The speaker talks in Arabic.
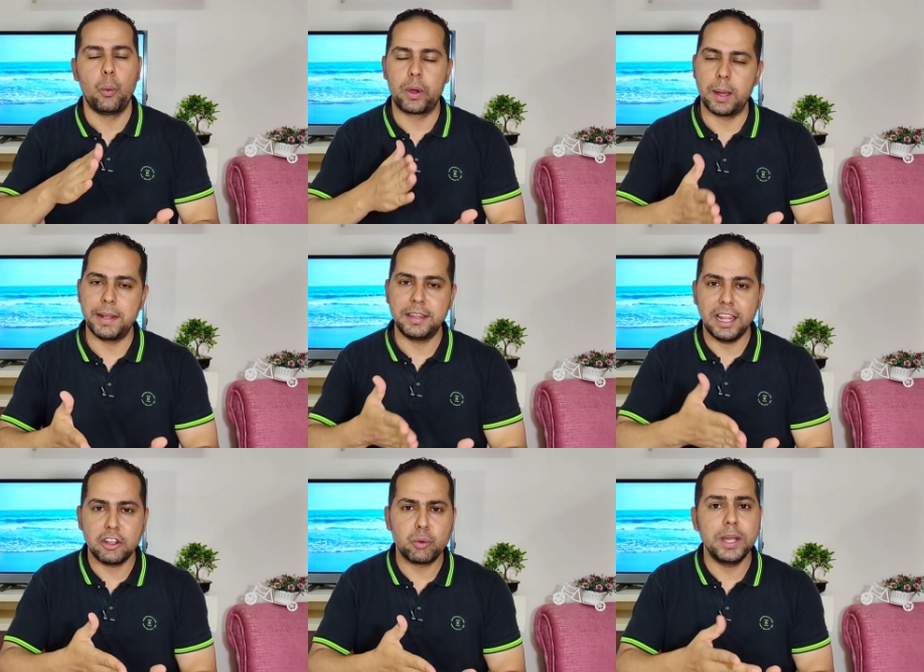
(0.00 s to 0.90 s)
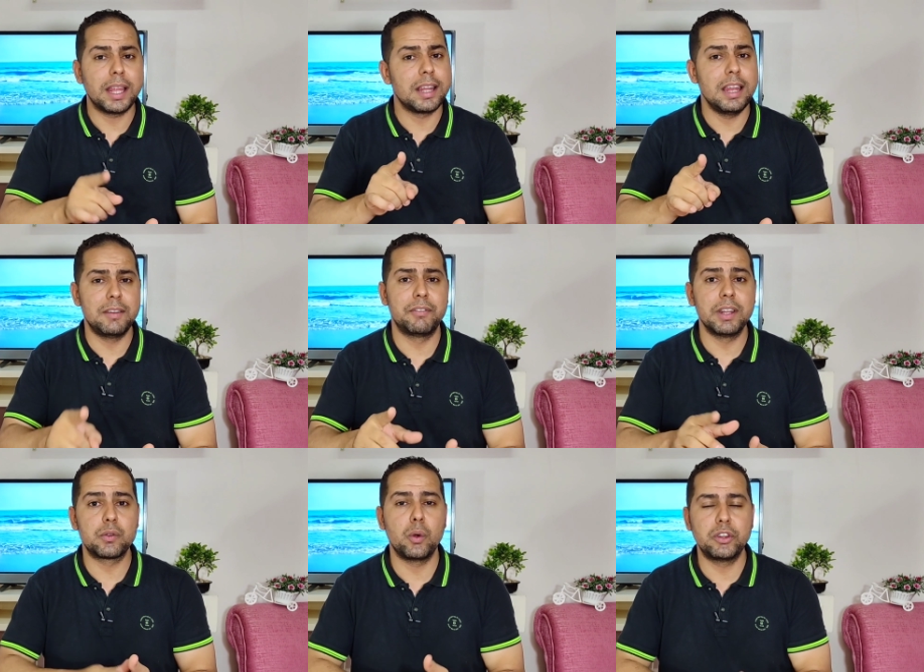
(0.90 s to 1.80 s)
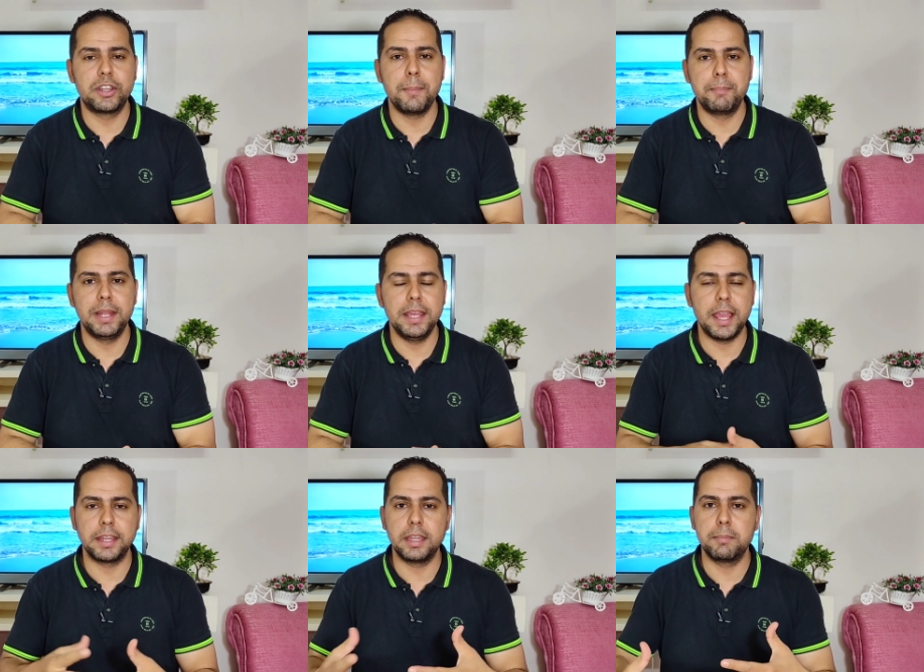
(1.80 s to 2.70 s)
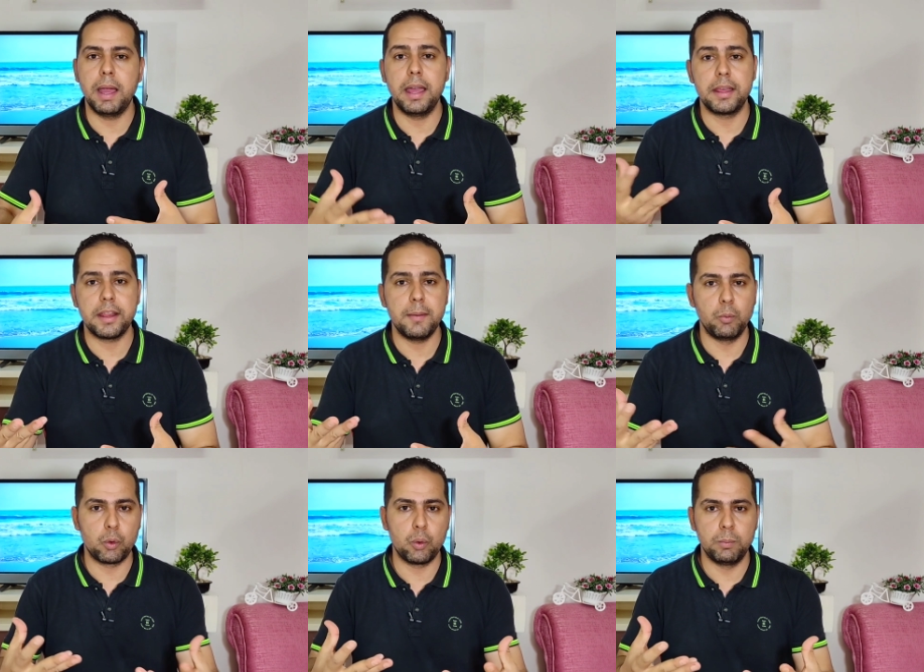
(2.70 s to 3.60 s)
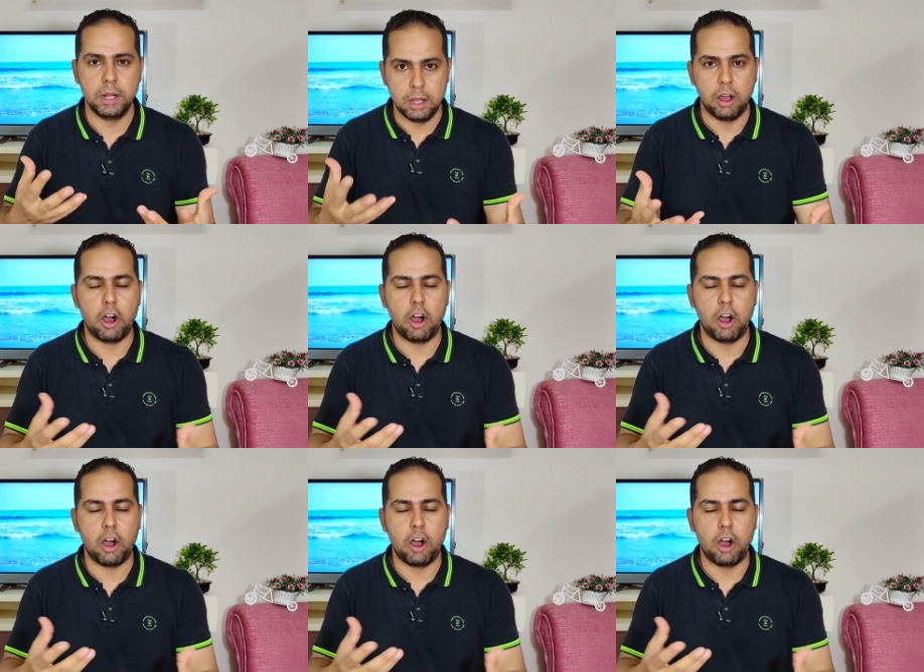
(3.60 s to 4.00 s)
وكمان تعلى شويه هتلاقي الانفينكس هوت 10 بلاي هيديك بقى رام وروم